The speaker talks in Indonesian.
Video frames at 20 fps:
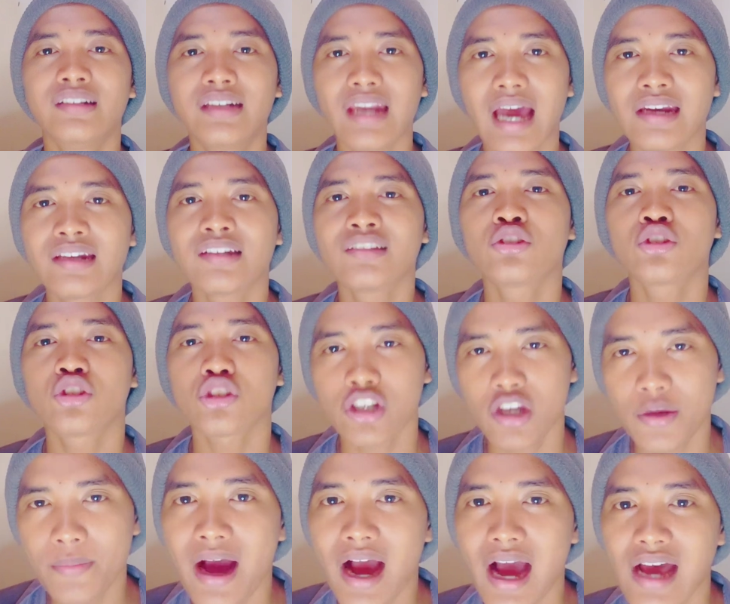Dan
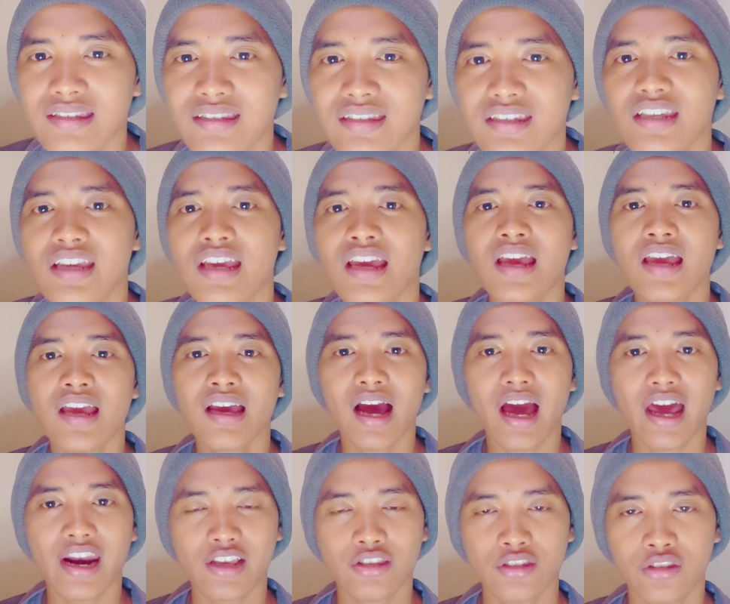terima kasih
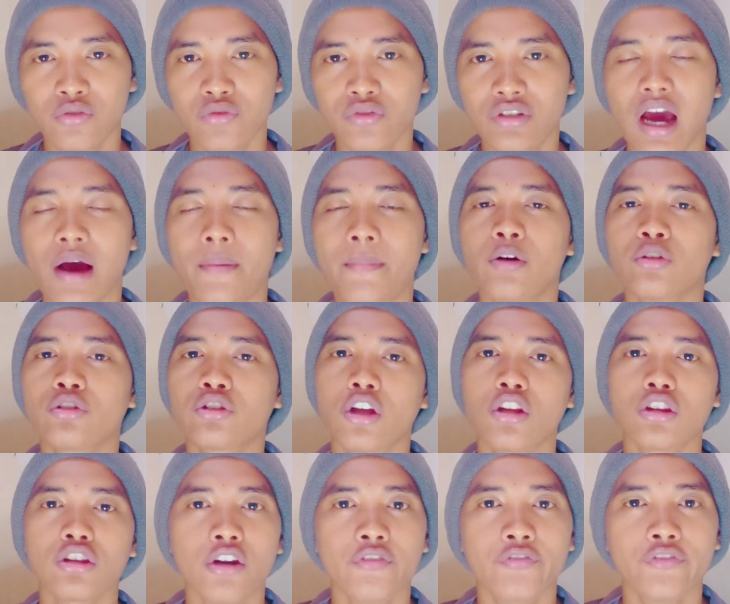karena sudah mau
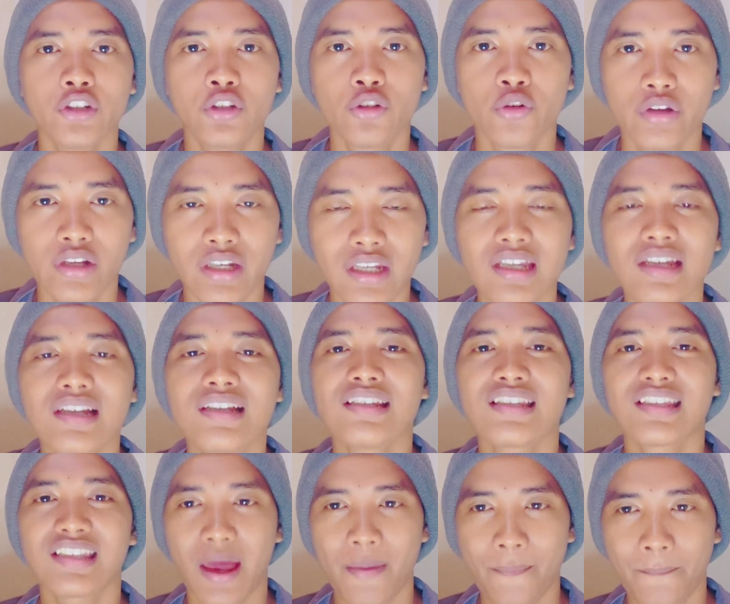tonton video ini
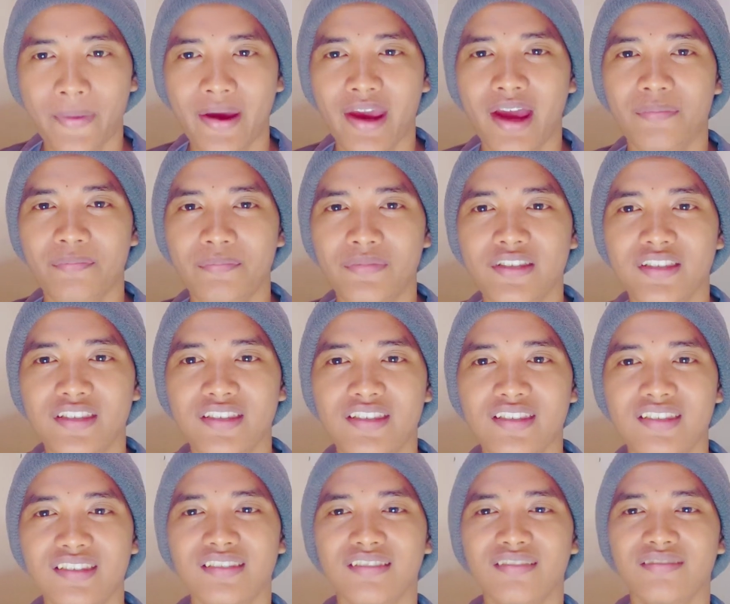sampai habis.